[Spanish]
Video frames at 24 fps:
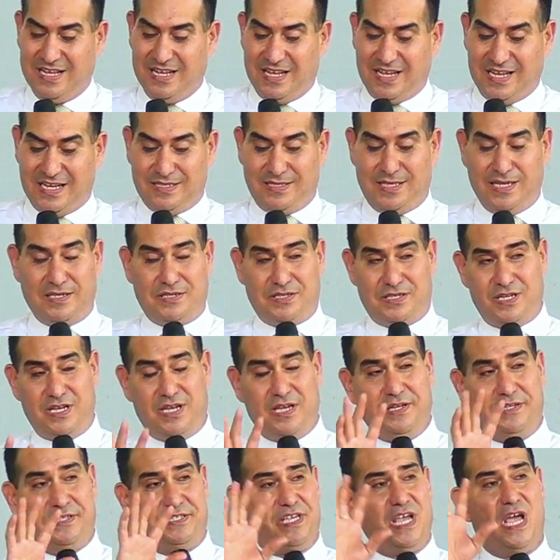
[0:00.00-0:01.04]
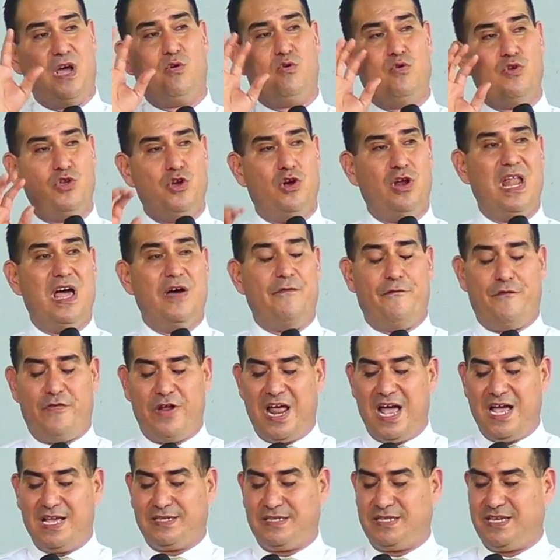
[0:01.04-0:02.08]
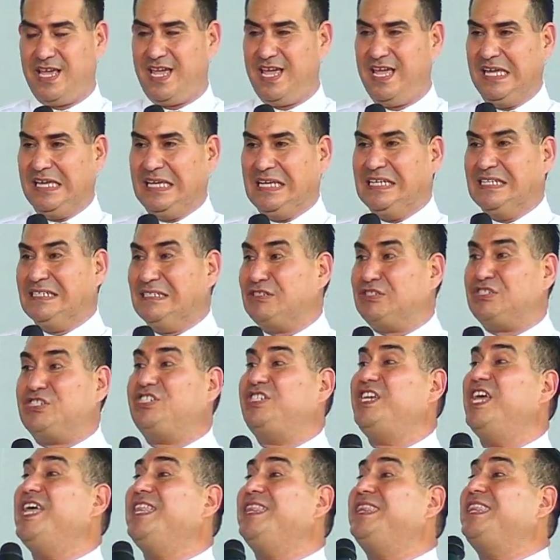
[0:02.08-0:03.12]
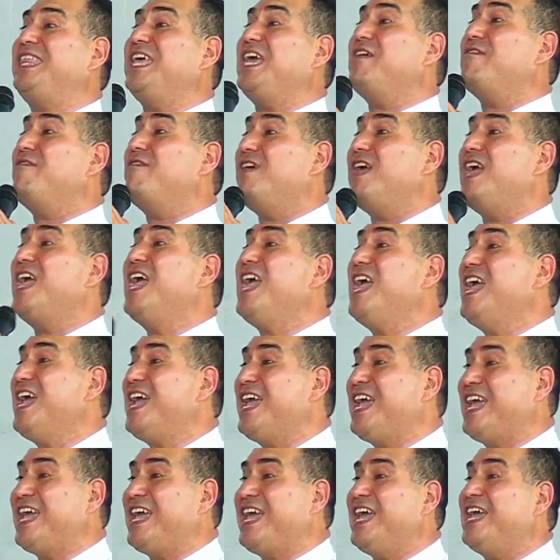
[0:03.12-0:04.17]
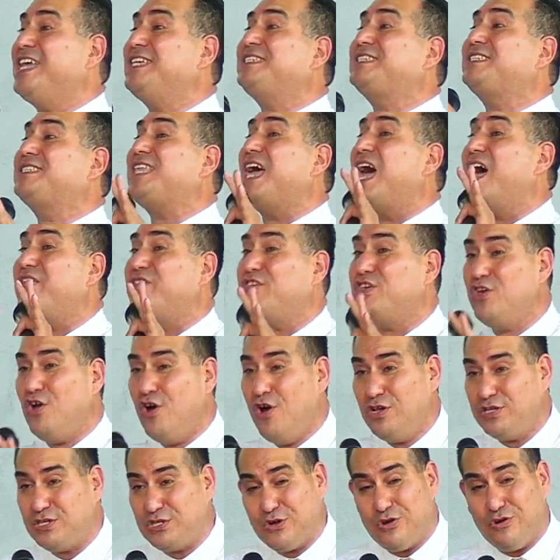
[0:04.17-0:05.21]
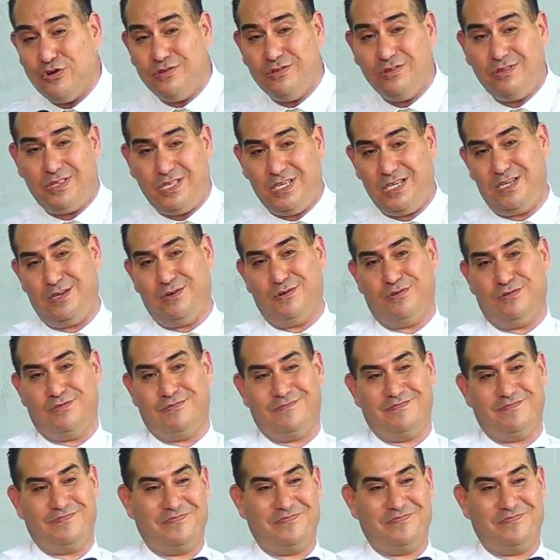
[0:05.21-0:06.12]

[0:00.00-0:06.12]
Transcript: Es decir, se acuñó la frase, se te ve que está Dios contigo.